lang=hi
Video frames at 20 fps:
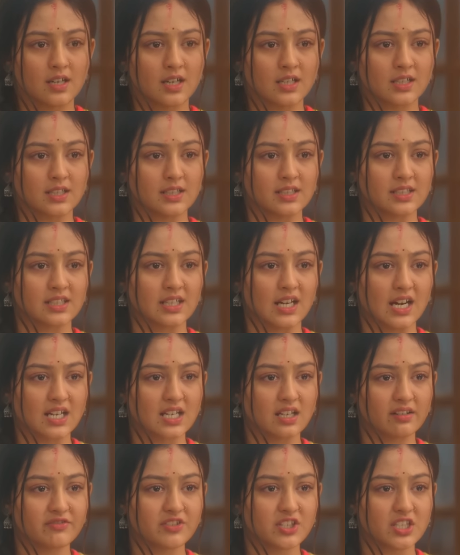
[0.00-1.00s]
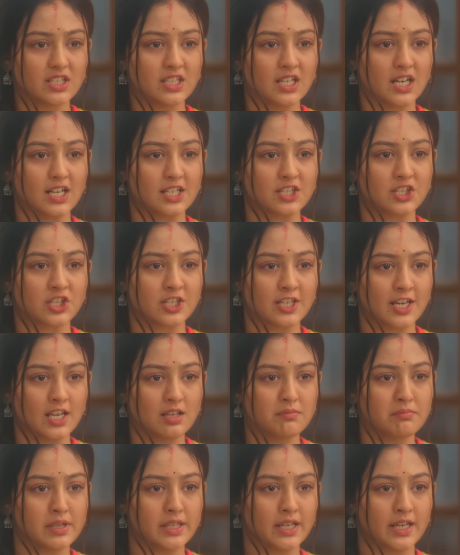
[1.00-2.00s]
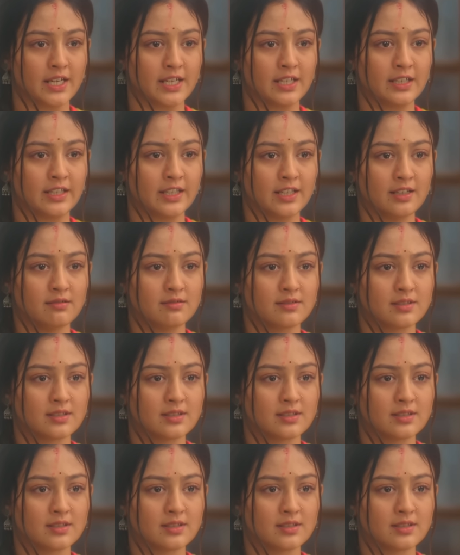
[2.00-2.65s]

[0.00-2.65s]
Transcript: अगर राघव जी यहाँ जेल में रहेंगे